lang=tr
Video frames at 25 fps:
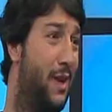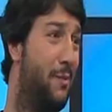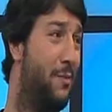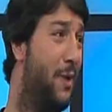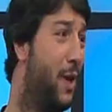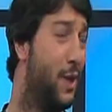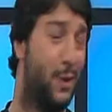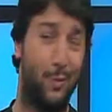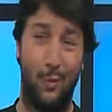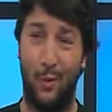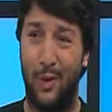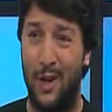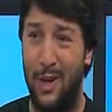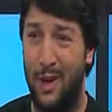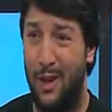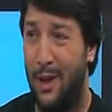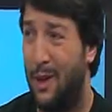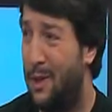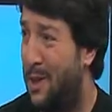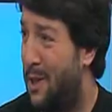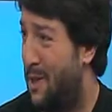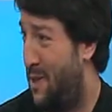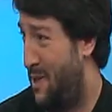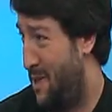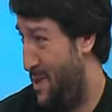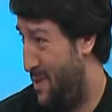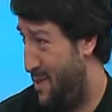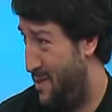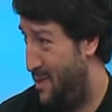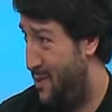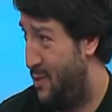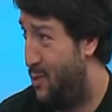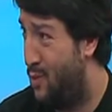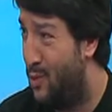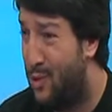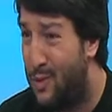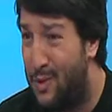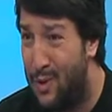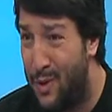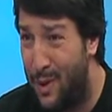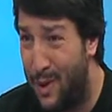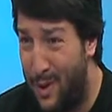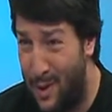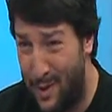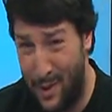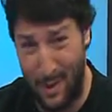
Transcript: mecburen aldık. Çünkü